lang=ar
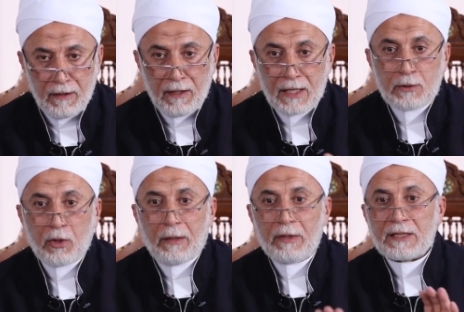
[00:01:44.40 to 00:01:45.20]
الناس
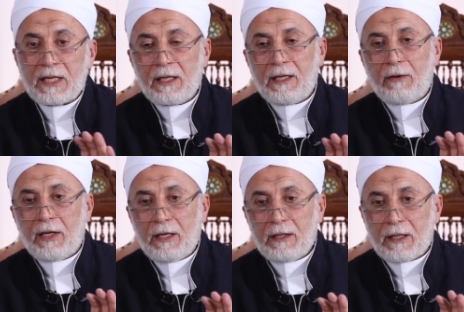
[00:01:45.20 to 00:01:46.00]
دول عاملين زي
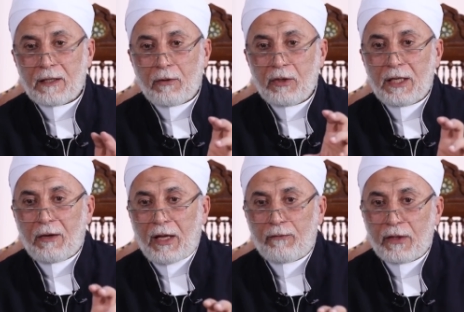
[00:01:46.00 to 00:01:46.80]
الدواء انت تاخد
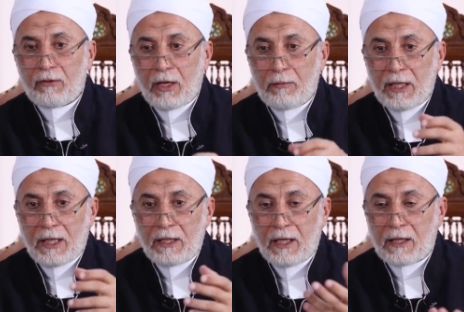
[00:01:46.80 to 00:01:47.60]
الدواء على الفاضي وعلى
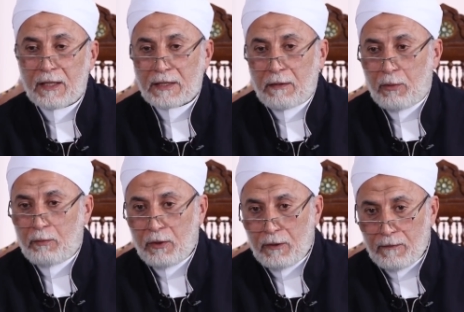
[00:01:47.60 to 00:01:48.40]
المليان يجي لك
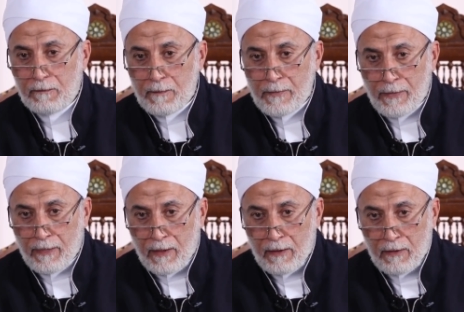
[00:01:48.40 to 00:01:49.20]
تسمم
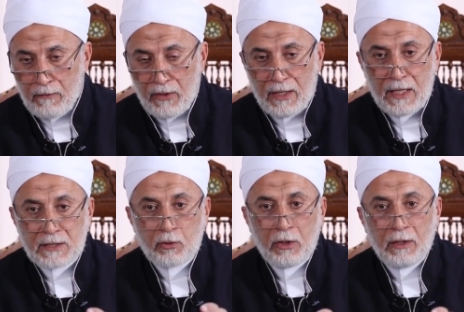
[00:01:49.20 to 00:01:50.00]

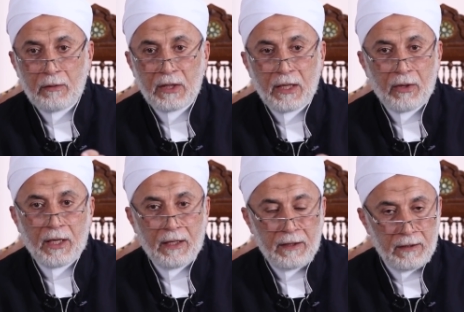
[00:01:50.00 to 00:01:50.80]
فالناس دول
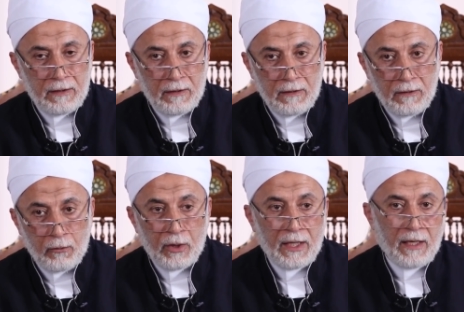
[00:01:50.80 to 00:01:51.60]
دواء
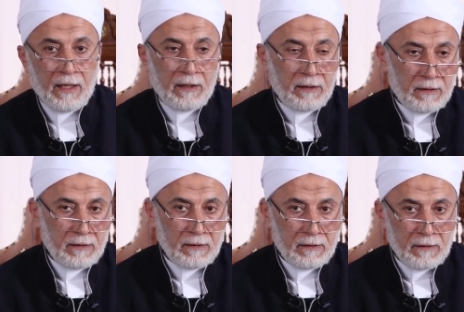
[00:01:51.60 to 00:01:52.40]
وداء
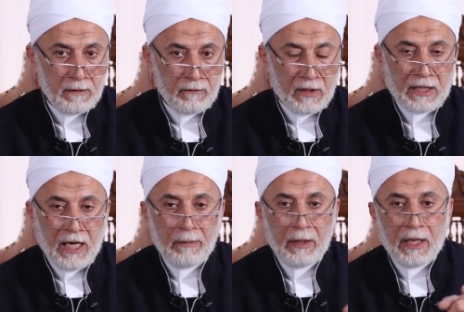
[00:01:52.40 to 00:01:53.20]

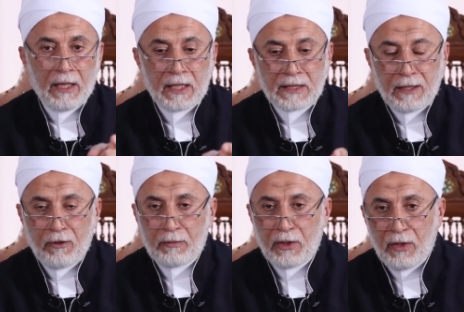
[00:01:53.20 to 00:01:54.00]
فتعامل مع الناس
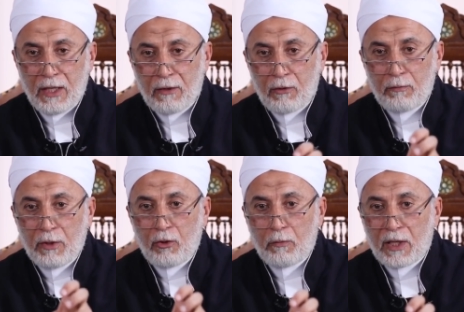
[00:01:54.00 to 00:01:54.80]
انهم دواء خد
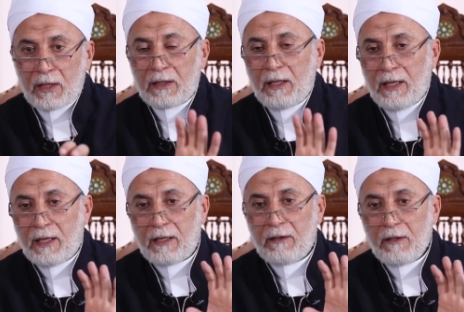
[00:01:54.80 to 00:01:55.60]
منهم بقدر
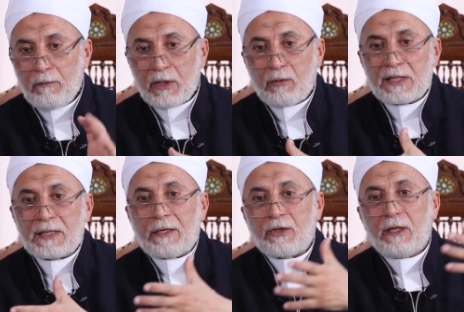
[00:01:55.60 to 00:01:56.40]
الحاجه ما
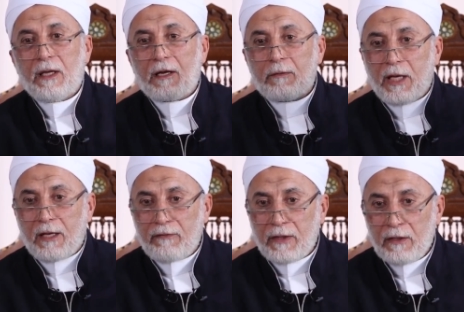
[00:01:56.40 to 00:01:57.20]
توسعش دائره
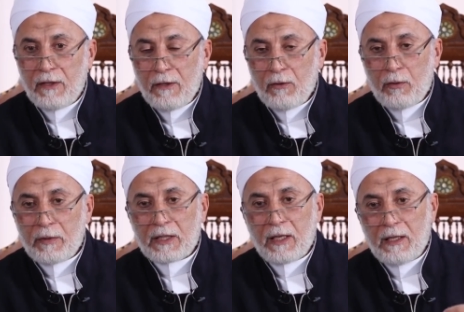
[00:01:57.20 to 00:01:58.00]
معارفك
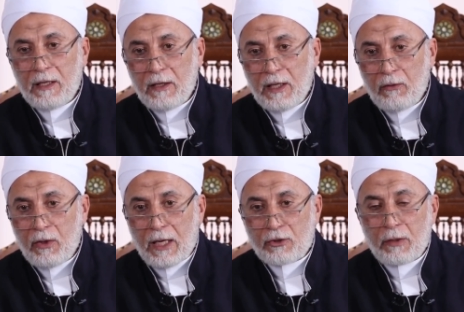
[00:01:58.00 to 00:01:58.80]
وما ايه
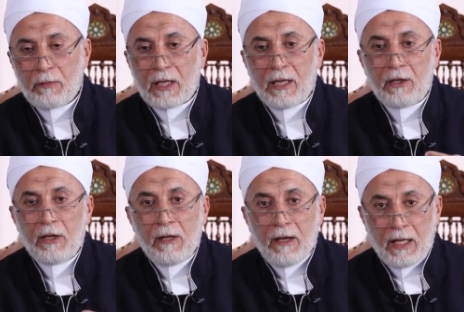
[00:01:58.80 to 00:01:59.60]
عشان ما تلاقيه
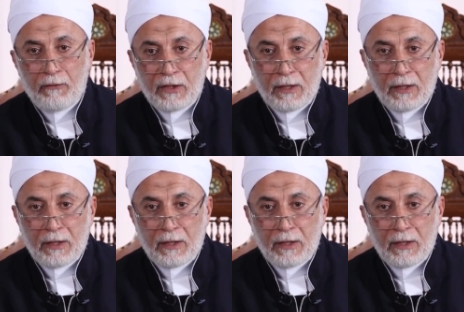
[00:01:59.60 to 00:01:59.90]
عارف